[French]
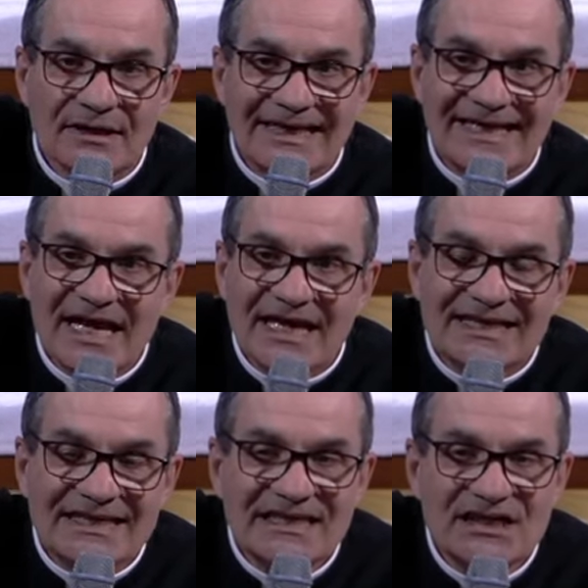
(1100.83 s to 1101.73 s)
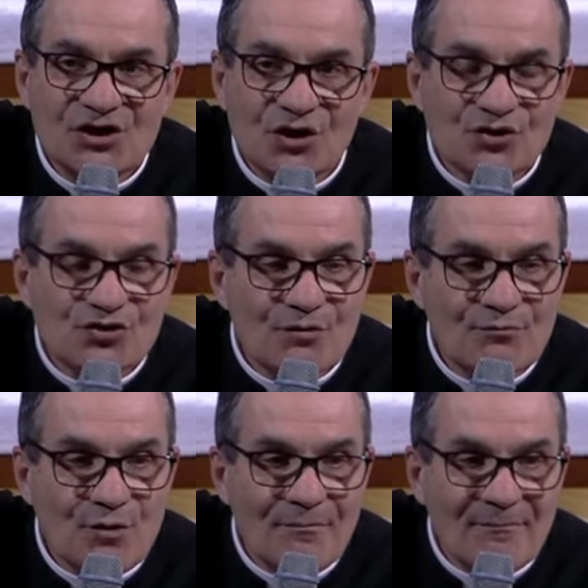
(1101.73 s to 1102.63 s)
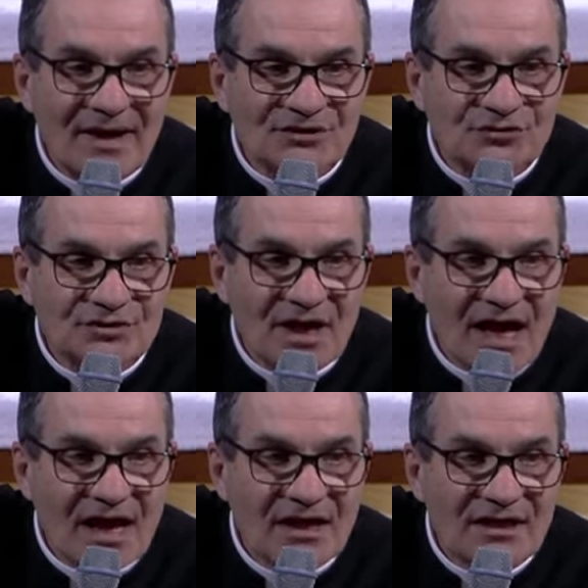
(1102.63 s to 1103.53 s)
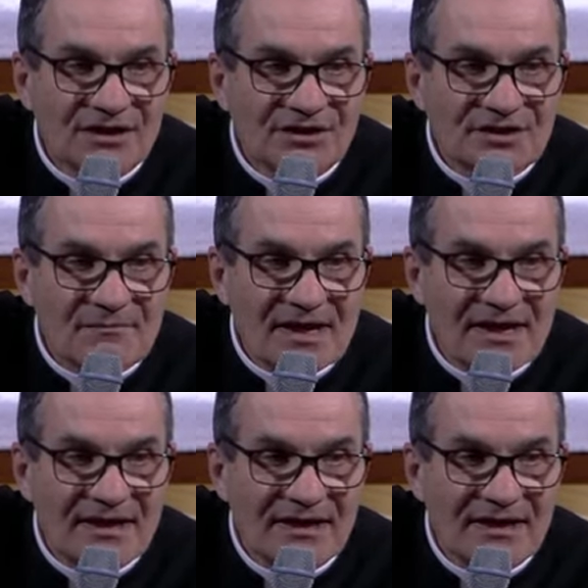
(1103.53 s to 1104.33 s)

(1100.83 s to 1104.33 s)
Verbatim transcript: Et il ne me pardonnera jamais.